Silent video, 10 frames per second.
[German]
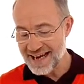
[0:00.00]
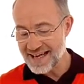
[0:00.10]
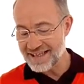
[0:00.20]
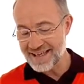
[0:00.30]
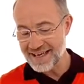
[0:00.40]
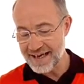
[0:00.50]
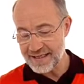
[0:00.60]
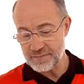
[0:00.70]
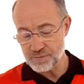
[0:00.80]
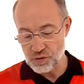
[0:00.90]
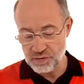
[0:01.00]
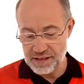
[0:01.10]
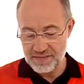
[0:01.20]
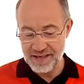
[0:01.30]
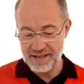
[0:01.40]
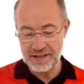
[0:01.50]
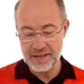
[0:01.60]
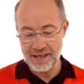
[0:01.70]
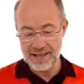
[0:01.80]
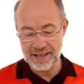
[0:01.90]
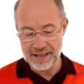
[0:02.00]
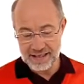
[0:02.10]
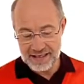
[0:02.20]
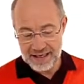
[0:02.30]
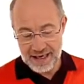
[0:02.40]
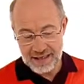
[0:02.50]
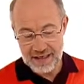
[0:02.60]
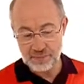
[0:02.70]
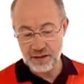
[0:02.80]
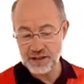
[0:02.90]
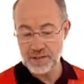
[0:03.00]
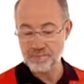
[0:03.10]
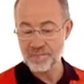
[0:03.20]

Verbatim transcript: Ein Gerät, so geht's weiter hier, ein Gerät kann angeblich